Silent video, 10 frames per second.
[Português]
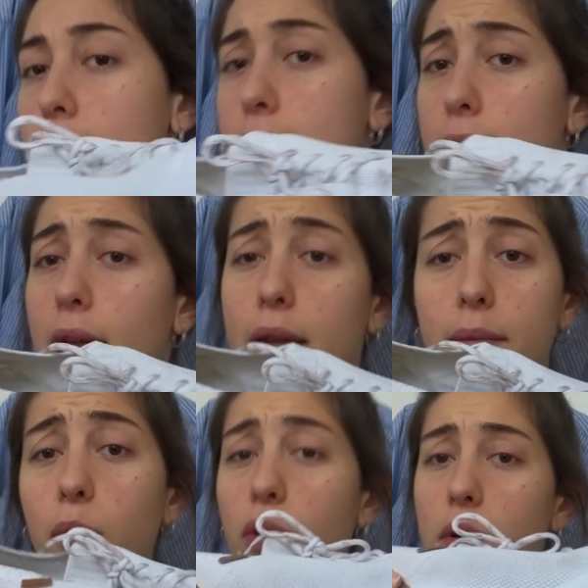daqui, ele é
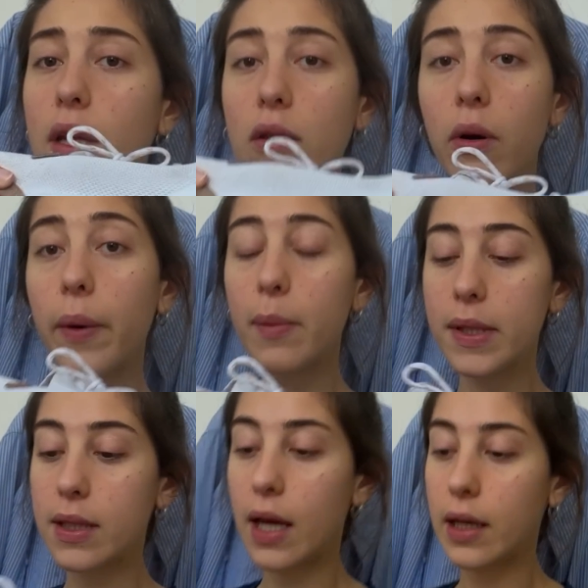muito lindo, eu amo
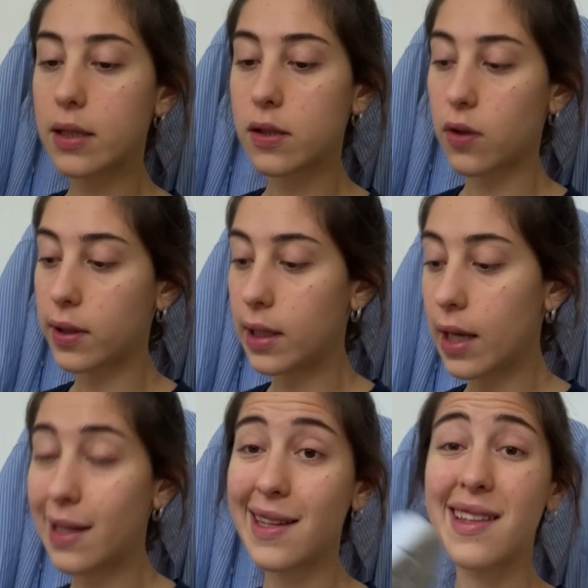esse tênis, só que
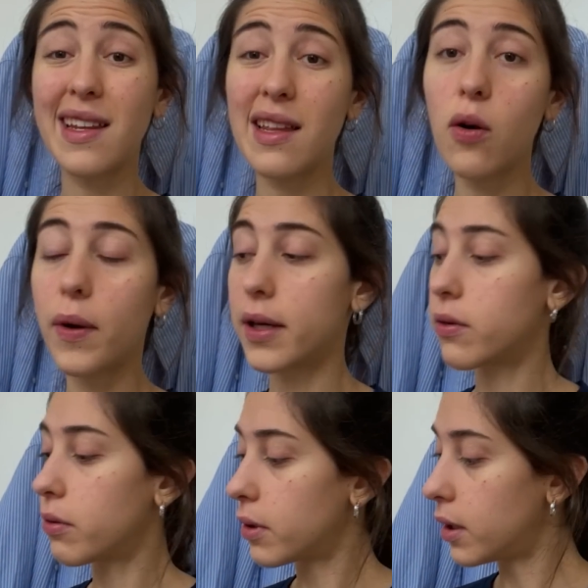ele é
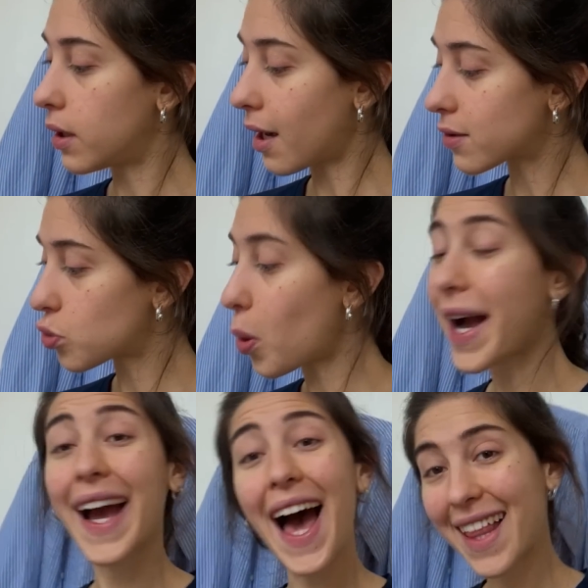38 e a sua
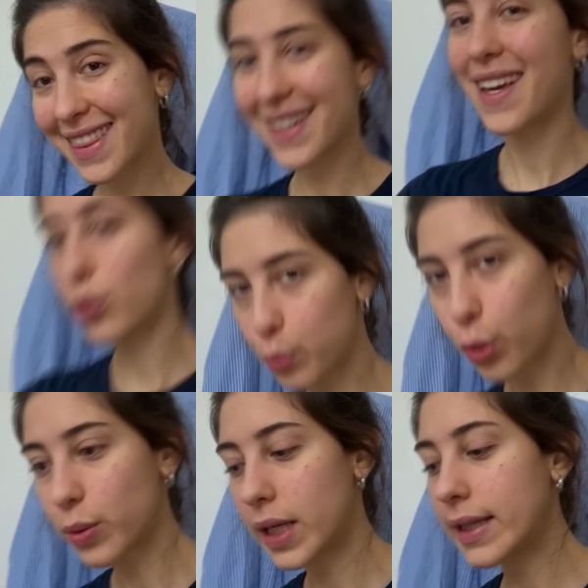gata é um
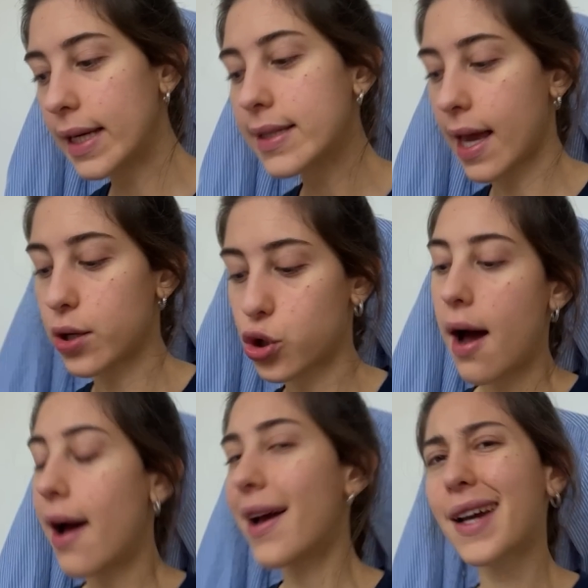bom 37.
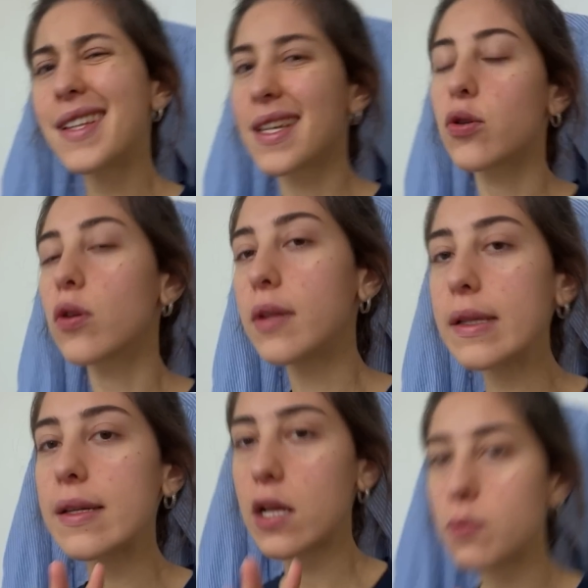É, quer dizer, eu sou um
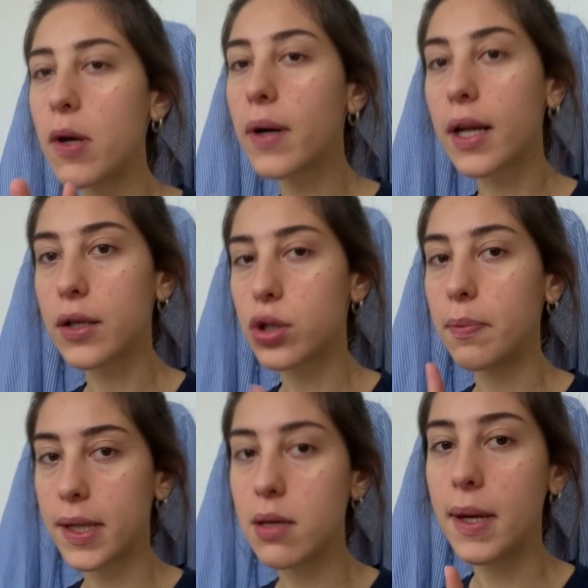37 meio grande,
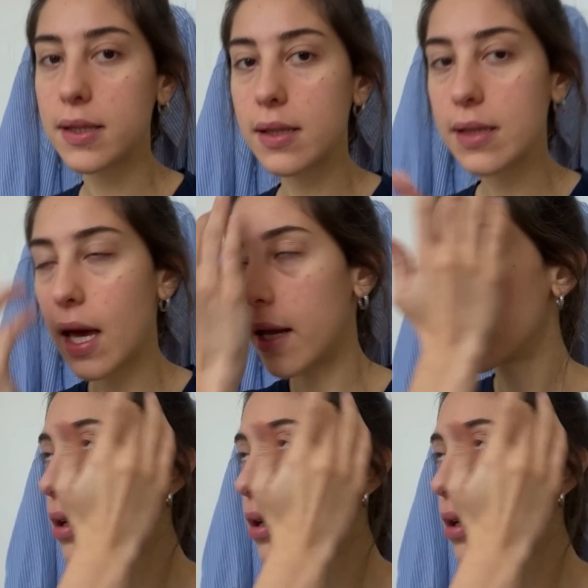pra ser bem sincera.